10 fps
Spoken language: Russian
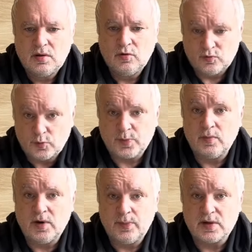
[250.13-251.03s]
Ну, вот
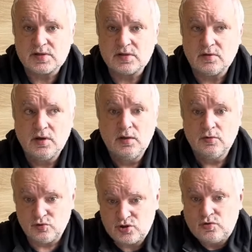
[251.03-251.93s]
прям опасно.
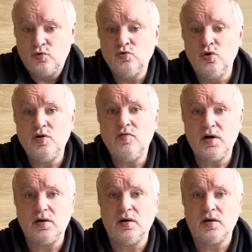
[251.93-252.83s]
Ну, то есть, ну,
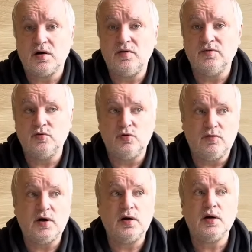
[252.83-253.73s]
нулевая игра, равная
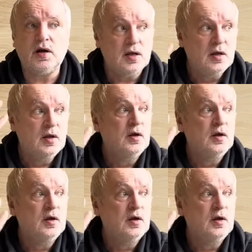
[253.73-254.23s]
нулевая игра.